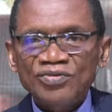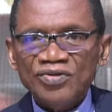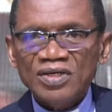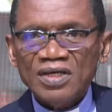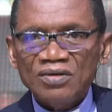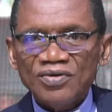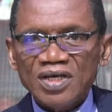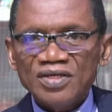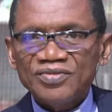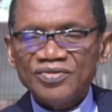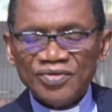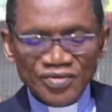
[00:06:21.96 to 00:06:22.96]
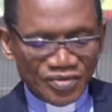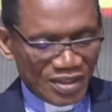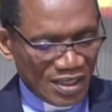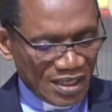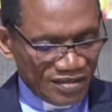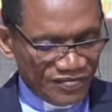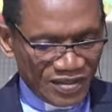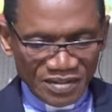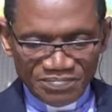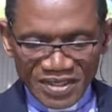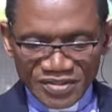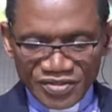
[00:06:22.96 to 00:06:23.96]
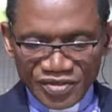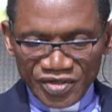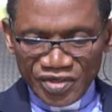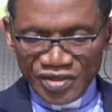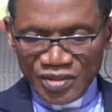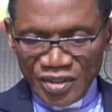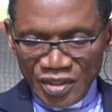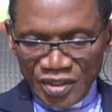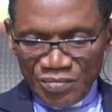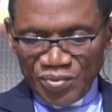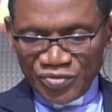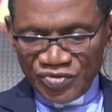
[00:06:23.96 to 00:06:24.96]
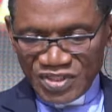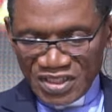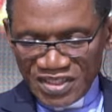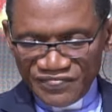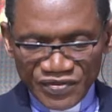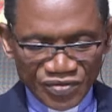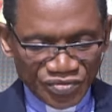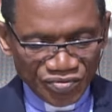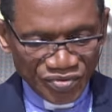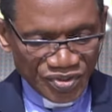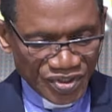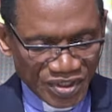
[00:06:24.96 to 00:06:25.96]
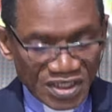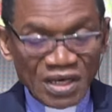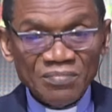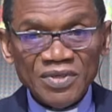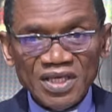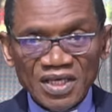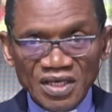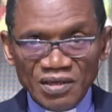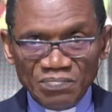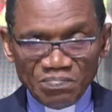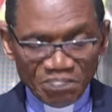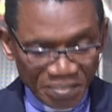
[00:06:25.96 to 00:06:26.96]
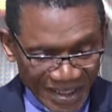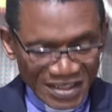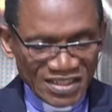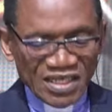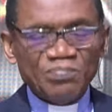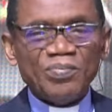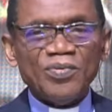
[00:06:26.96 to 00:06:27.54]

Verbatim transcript: on donnera l'occasion à la révérende pasteur pour nous édifier autour de ce thème et prier